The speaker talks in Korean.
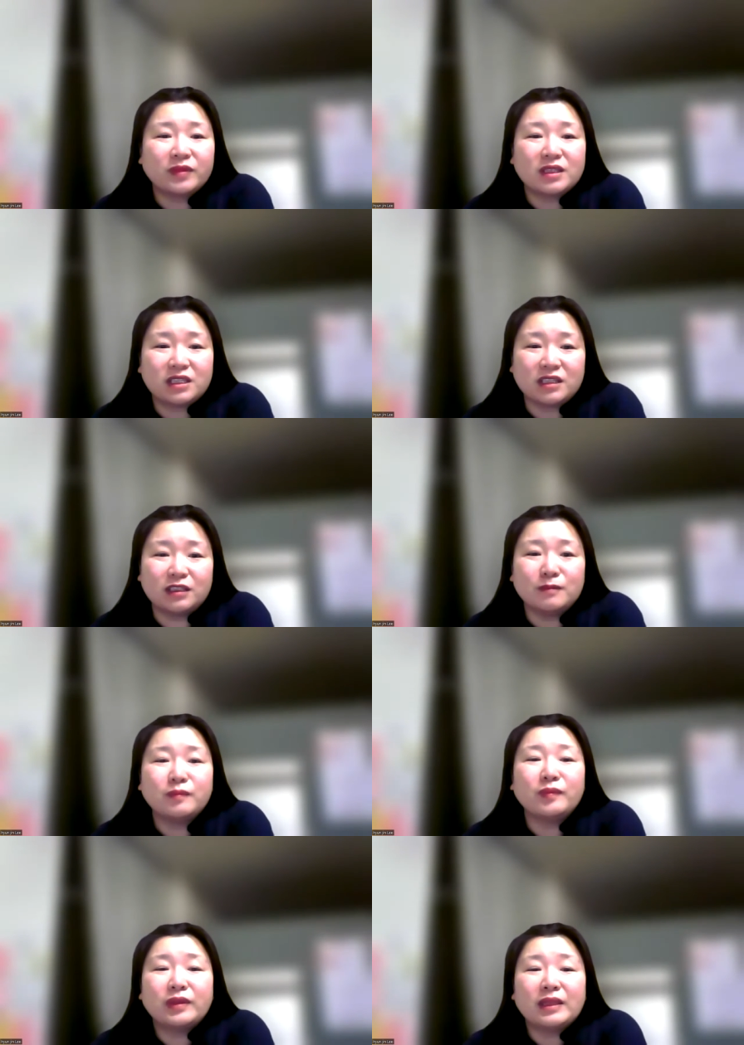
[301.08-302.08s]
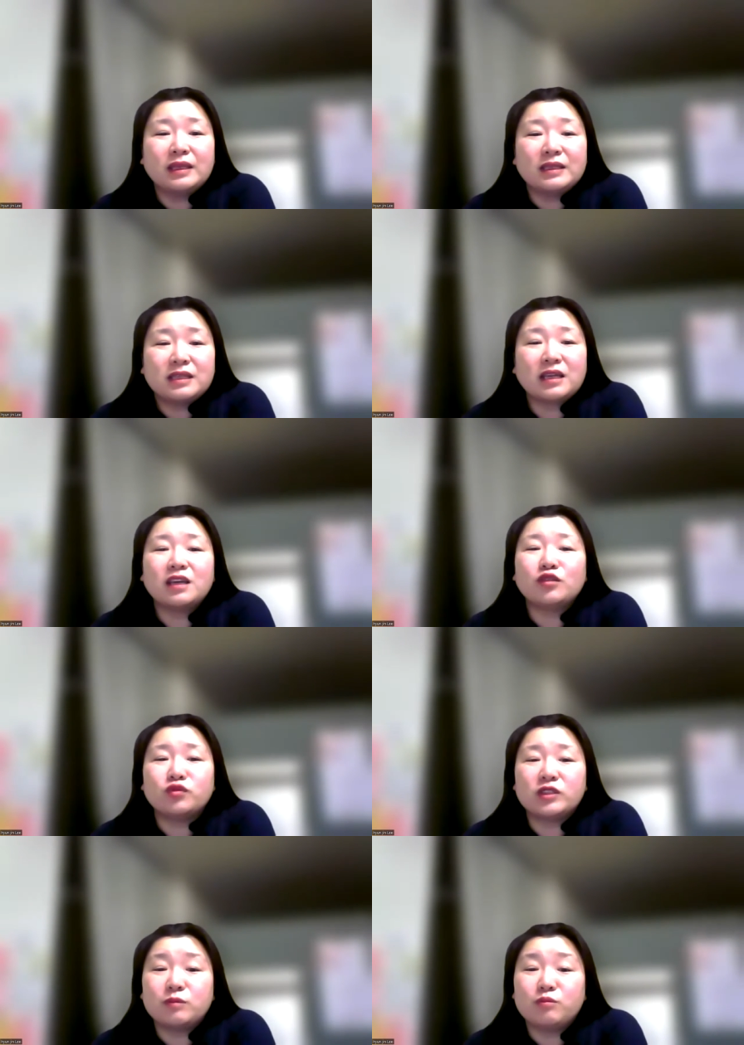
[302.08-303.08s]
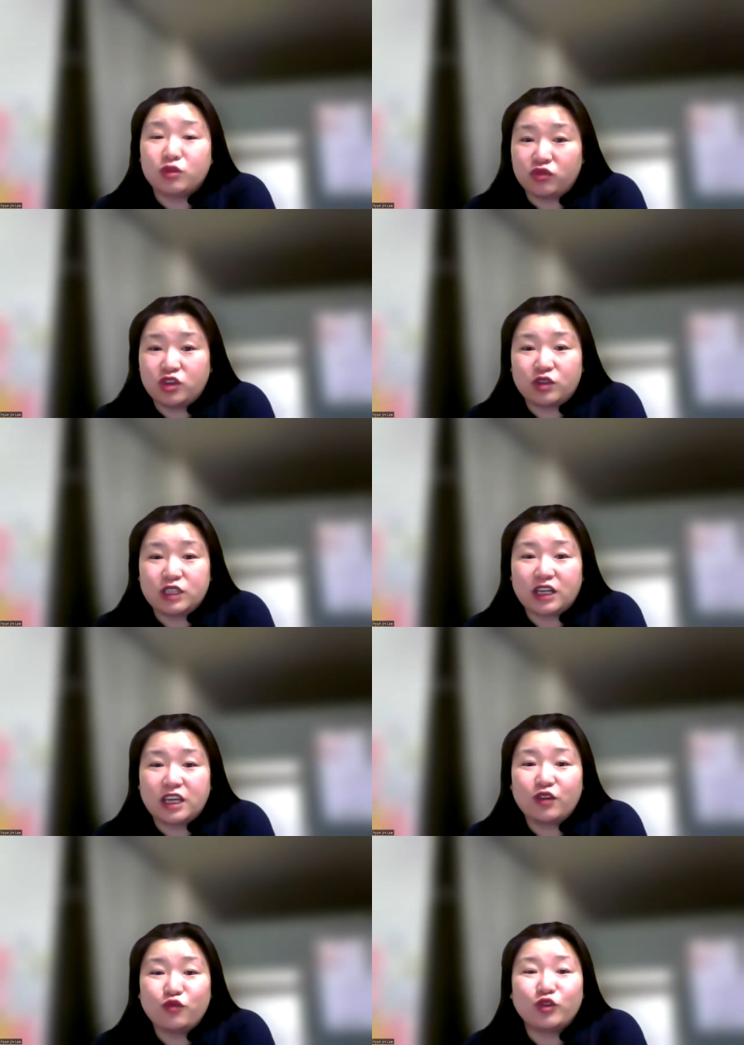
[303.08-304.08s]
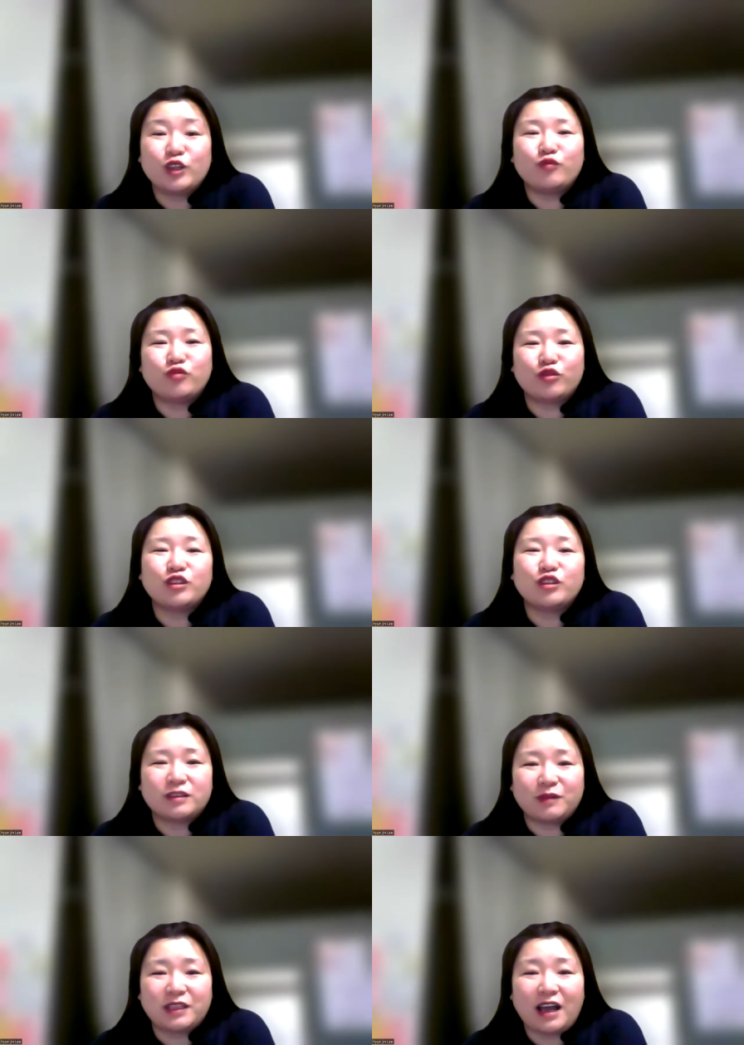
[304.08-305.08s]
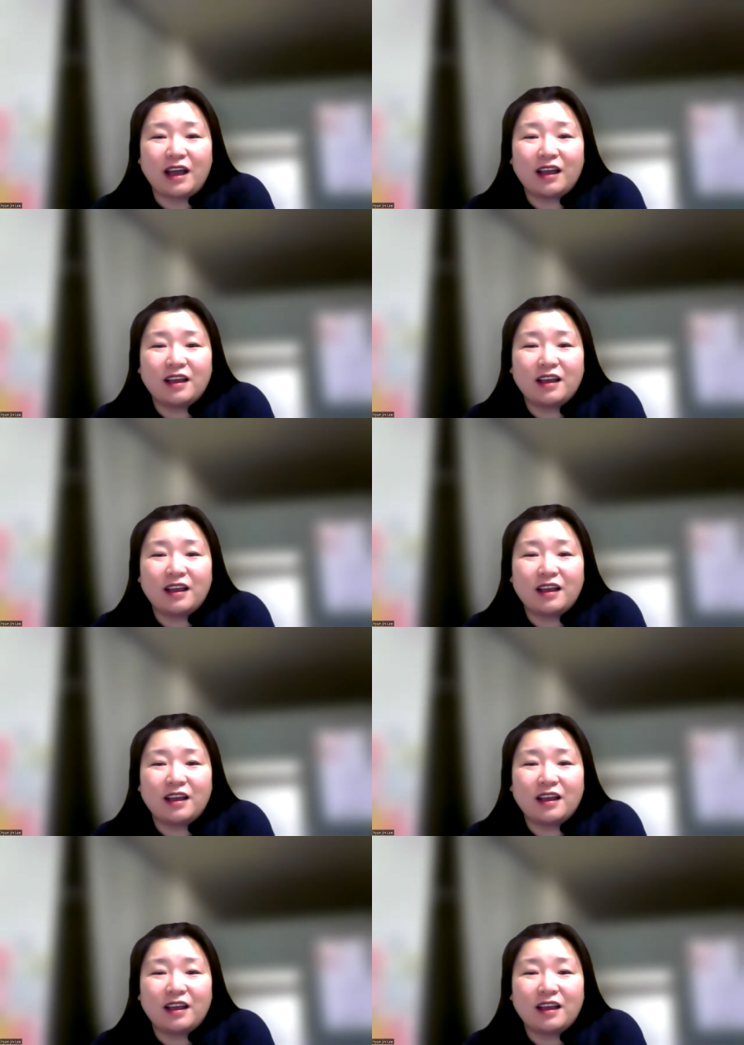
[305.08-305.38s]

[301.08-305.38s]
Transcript: 지금 세계의 중심 미국 현장에 우리를 부르셨습니다.